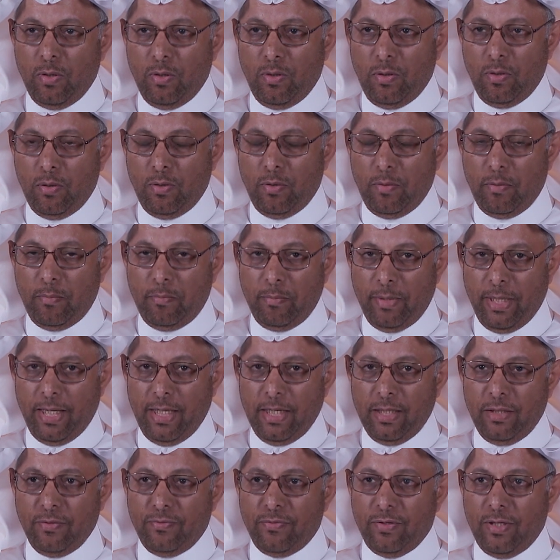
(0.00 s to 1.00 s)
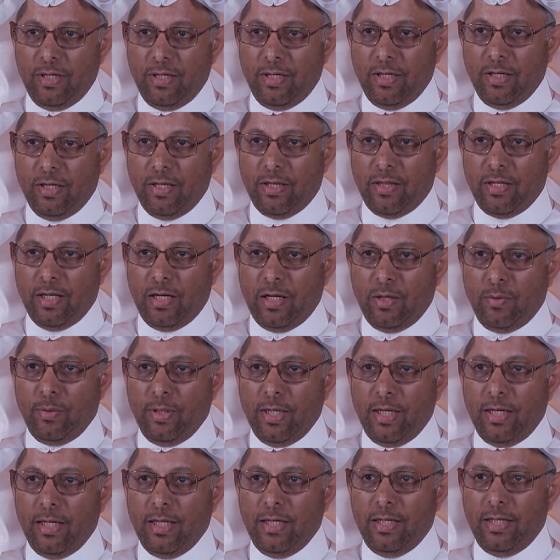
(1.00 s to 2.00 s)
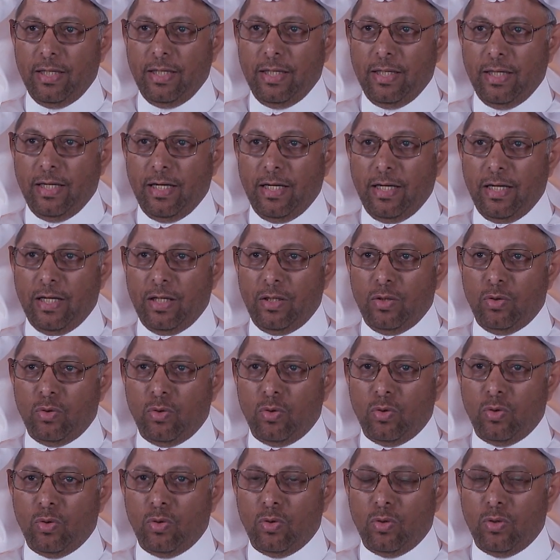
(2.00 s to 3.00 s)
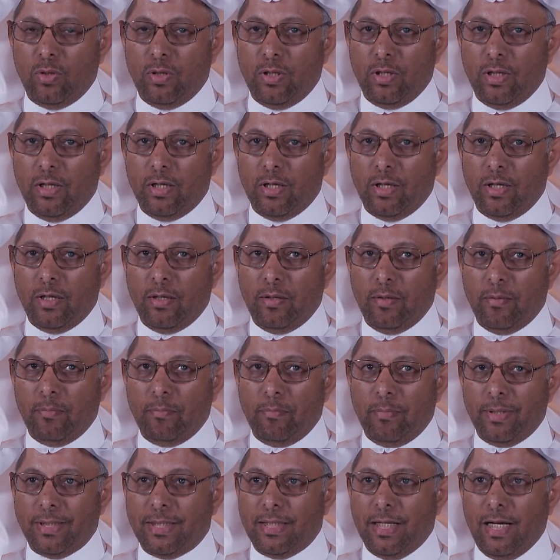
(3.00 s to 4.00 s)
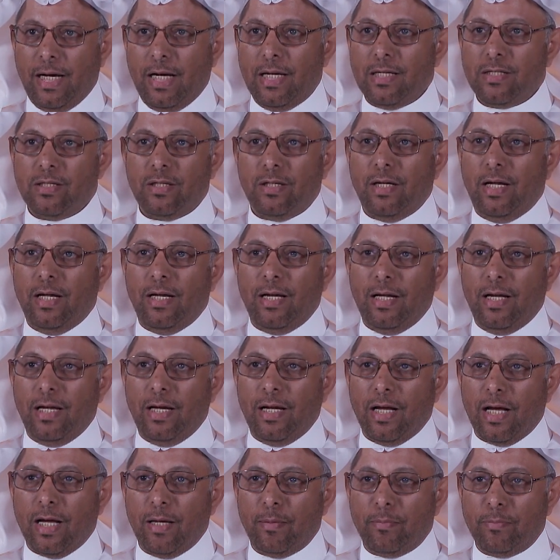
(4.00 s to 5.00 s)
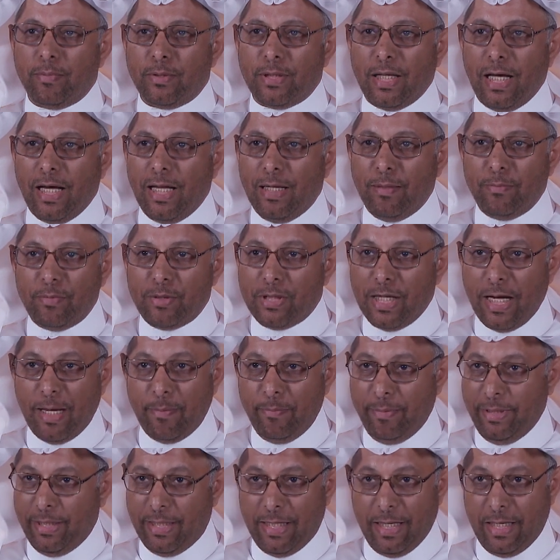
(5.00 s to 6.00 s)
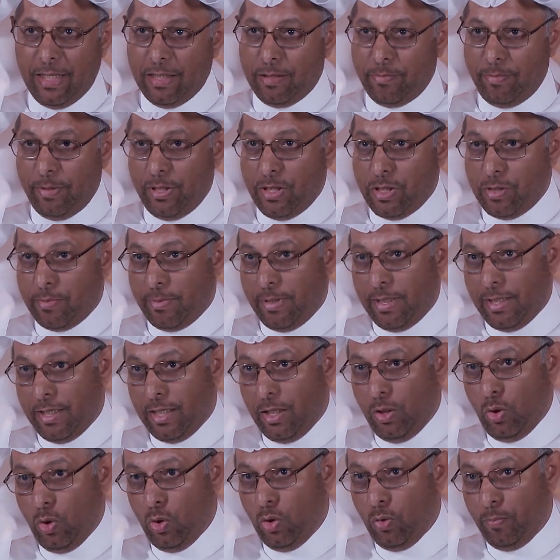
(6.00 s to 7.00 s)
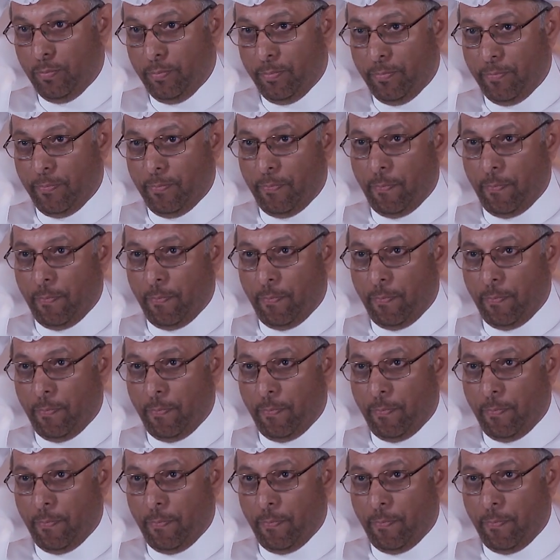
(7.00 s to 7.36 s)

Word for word: آه، معي في الثانوية الليلية أنه آه، متى أحصل على لقب طالب جامعي كانت بالنسبة لنا حلم